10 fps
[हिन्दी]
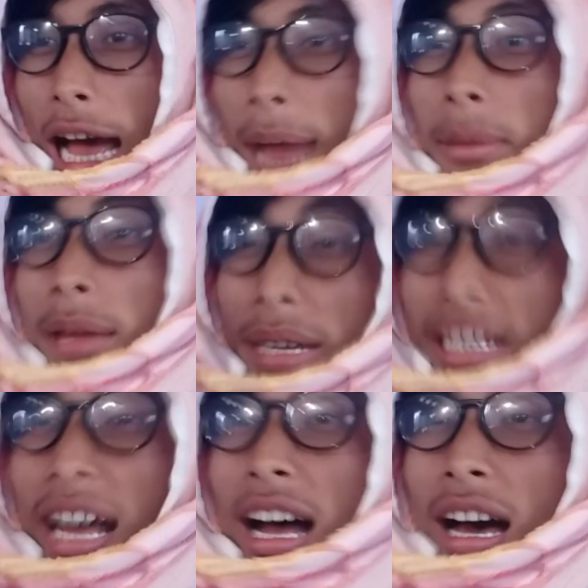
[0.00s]
अबे
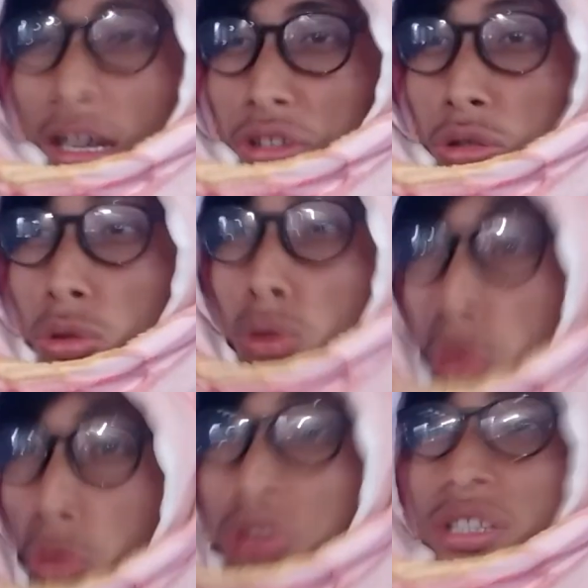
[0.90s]
बेटा तू
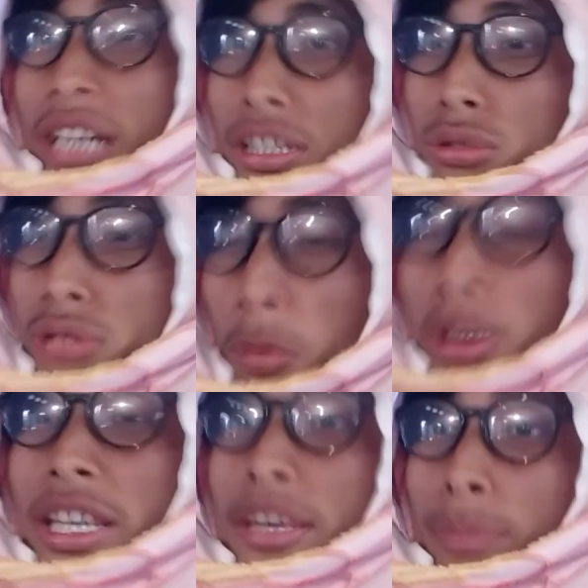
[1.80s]
खुश रहे तुझे
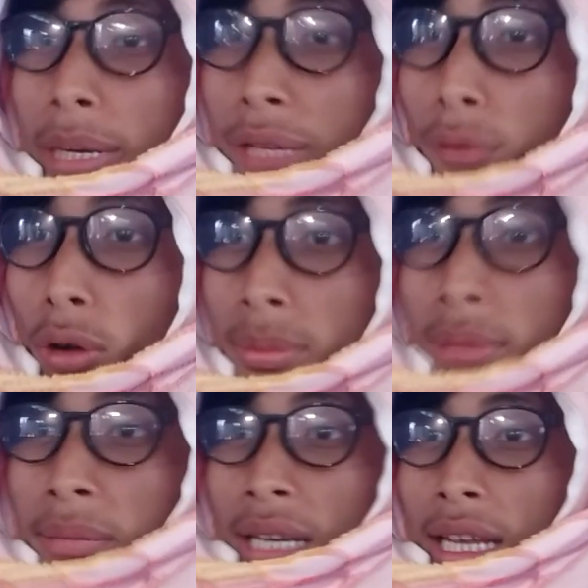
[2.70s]
वो कीपैड फ़ोन
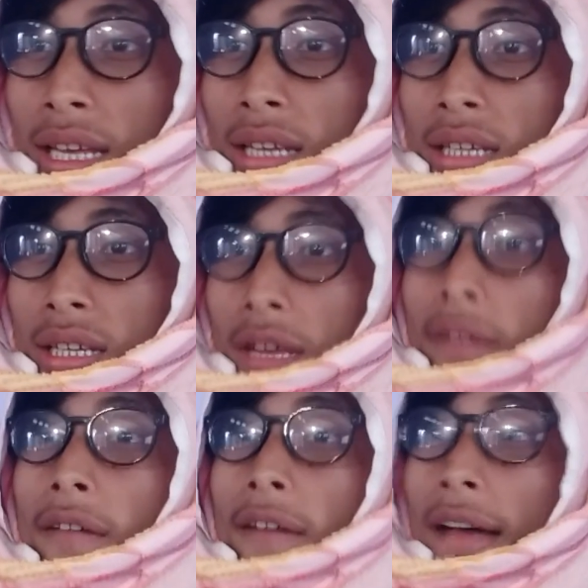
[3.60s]
भी मिला है
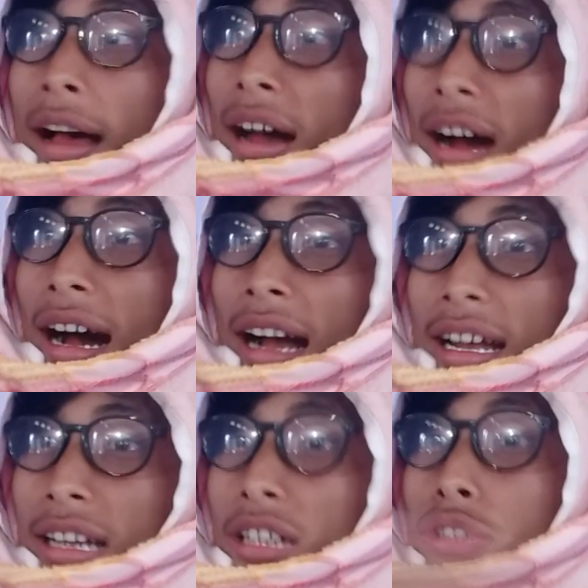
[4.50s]

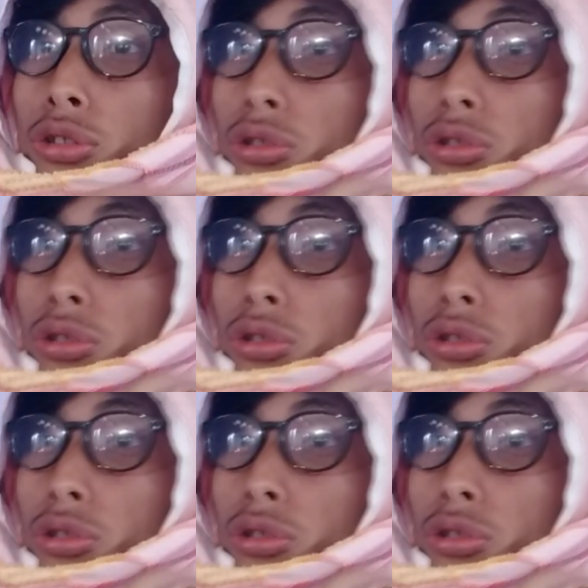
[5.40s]
अगर तो